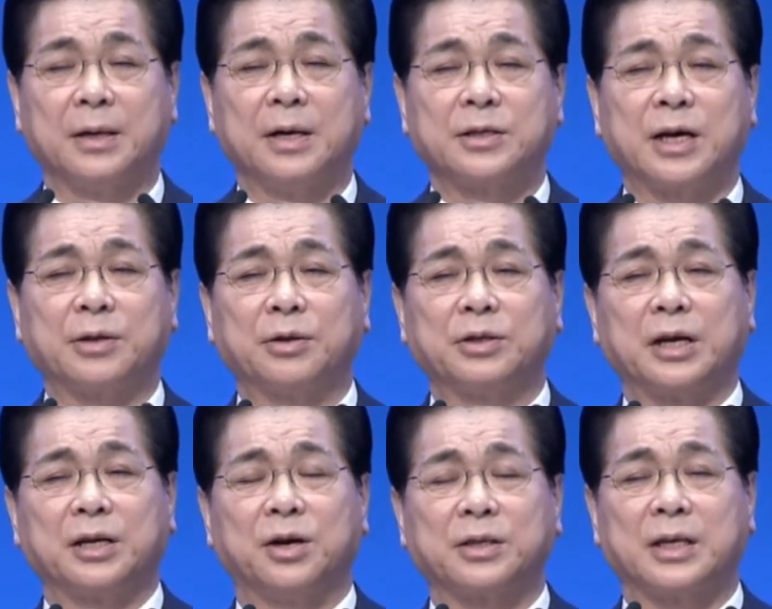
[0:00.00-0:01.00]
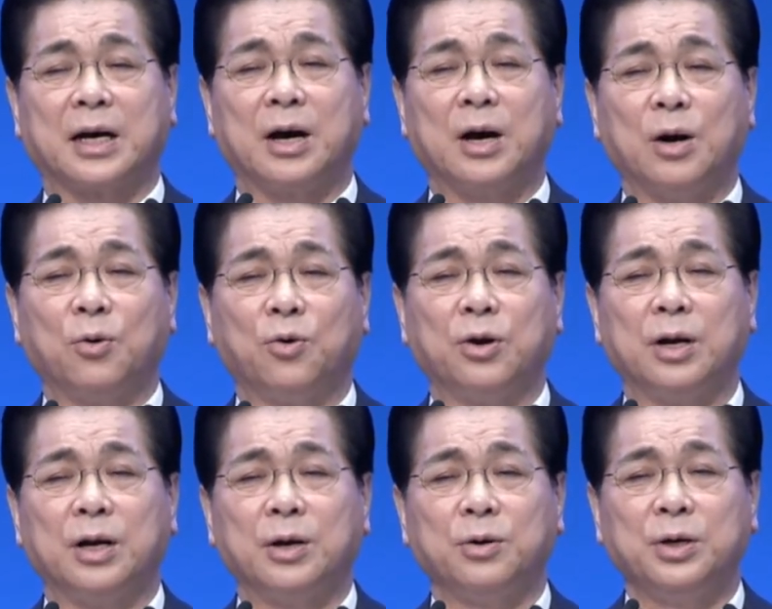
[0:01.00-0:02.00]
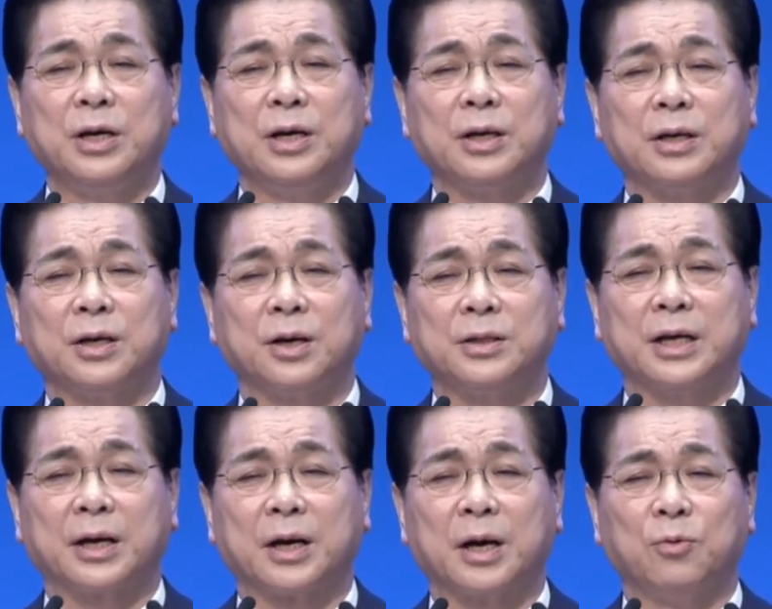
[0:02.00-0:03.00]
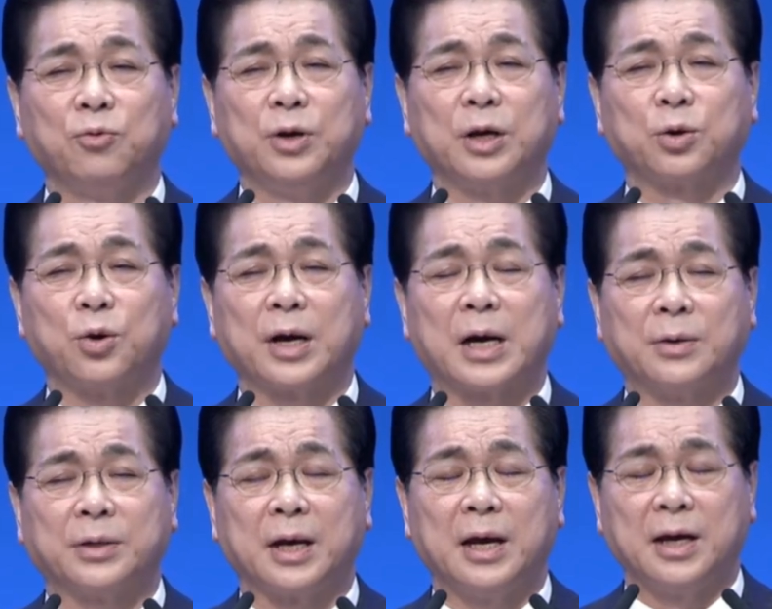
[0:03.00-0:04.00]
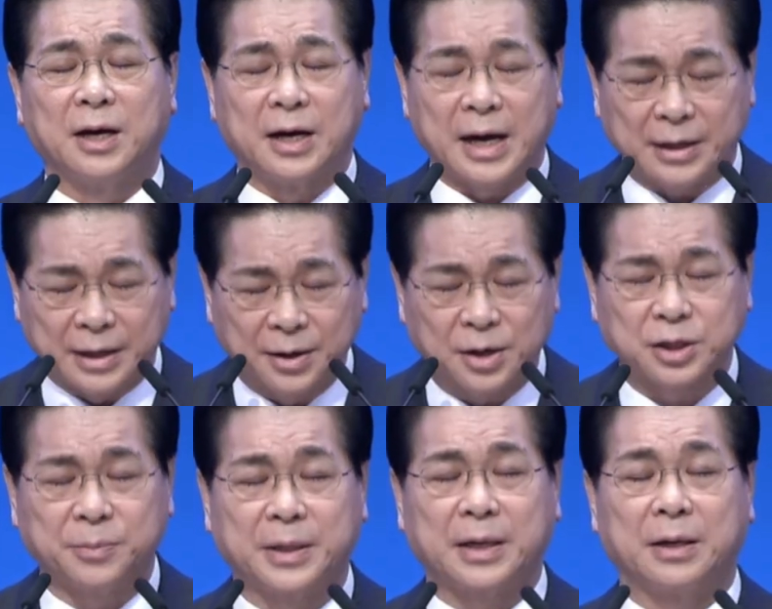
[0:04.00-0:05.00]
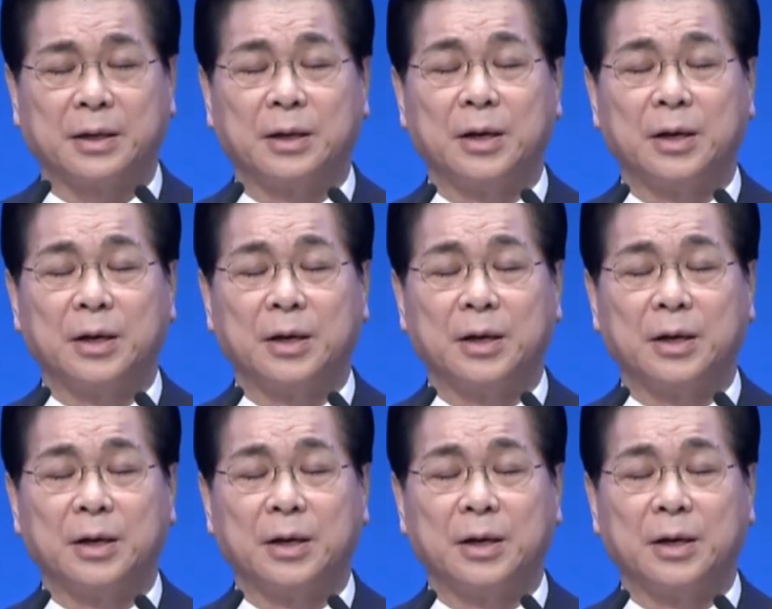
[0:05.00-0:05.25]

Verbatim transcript: 사정적인 역사가 오늘 이 현장에 우리 교회 가운데 일어나야 되는 것입니다.